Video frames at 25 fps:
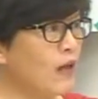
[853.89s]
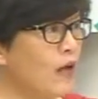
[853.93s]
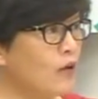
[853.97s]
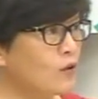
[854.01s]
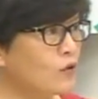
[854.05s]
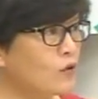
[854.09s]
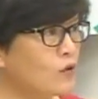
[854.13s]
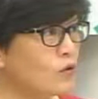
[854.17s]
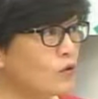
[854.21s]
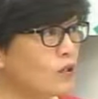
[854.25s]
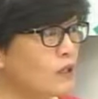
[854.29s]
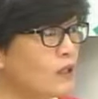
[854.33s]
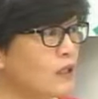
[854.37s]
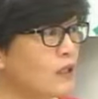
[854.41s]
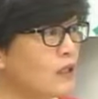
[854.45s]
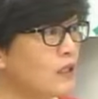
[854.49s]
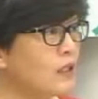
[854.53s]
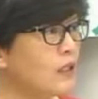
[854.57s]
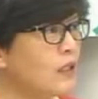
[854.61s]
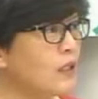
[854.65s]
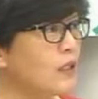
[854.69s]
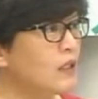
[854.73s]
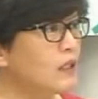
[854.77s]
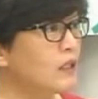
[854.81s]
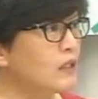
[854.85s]
澳洲是一
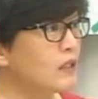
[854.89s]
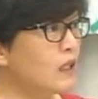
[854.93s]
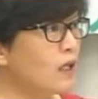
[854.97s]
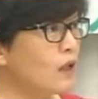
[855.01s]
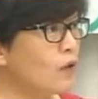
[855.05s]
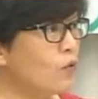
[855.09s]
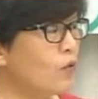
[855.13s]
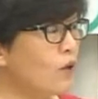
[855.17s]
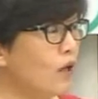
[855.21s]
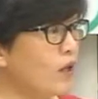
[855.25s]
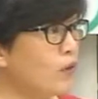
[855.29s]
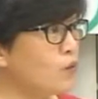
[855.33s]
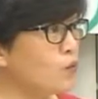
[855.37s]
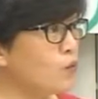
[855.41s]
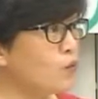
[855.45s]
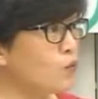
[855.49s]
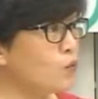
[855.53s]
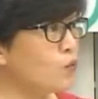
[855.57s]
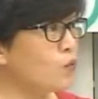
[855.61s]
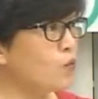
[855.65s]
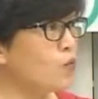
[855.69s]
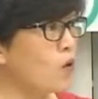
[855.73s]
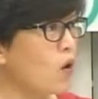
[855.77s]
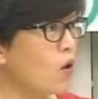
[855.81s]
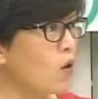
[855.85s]
个能源
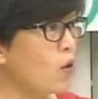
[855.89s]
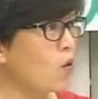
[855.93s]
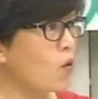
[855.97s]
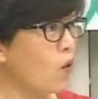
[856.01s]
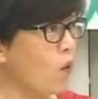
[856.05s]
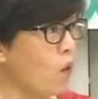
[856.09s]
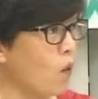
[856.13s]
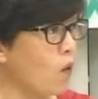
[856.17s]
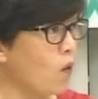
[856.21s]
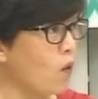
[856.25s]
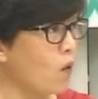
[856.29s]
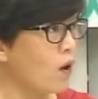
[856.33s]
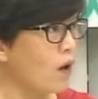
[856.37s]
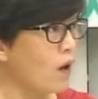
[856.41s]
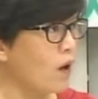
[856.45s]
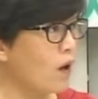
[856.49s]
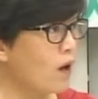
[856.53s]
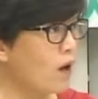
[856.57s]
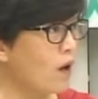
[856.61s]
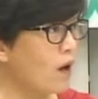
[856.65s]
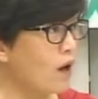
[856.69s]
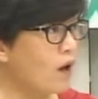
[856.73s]
出口国，